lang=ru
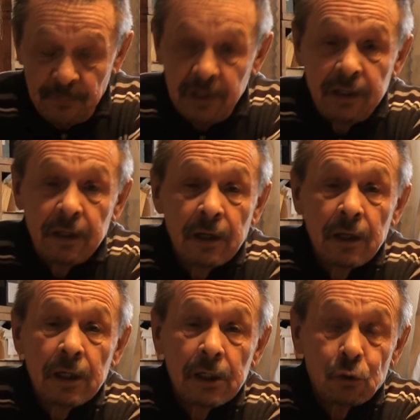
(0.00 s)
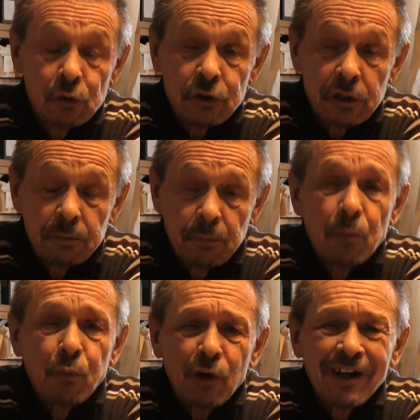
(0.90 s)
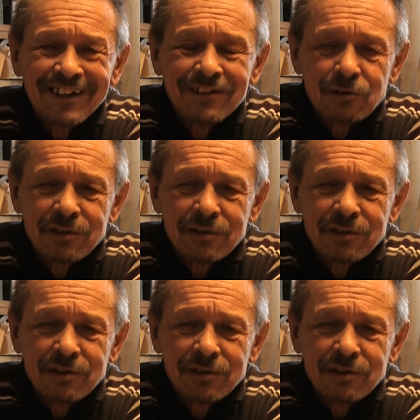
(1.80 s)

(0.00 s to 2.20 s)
и очень популярного